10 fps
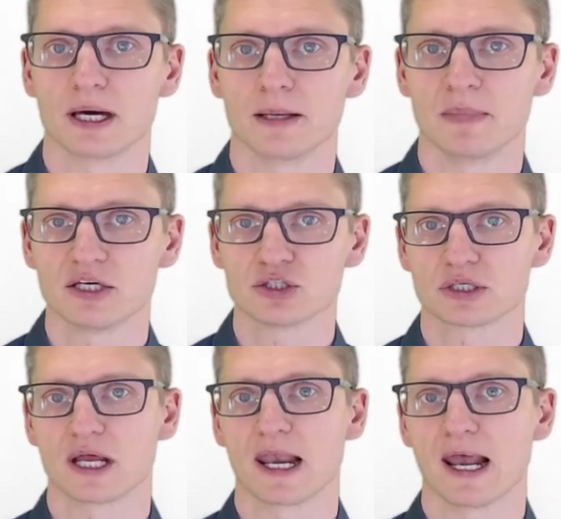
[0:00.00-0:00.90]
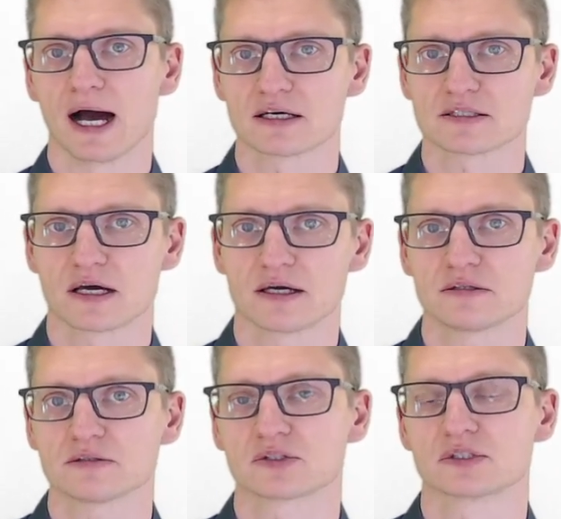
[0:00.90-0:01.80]
ein Mensch in der Lage
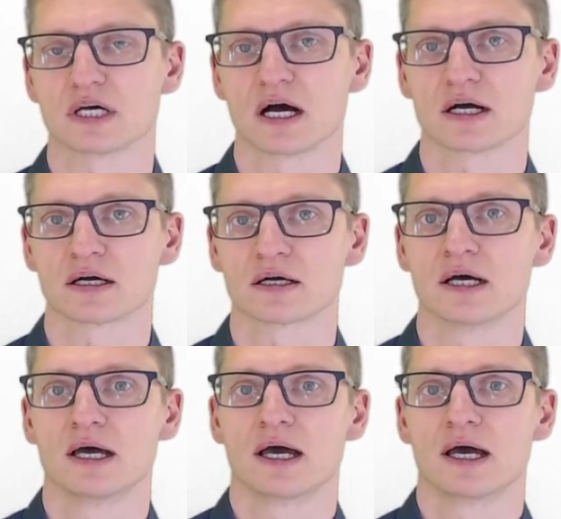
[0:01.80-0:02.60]
sein zu sagen,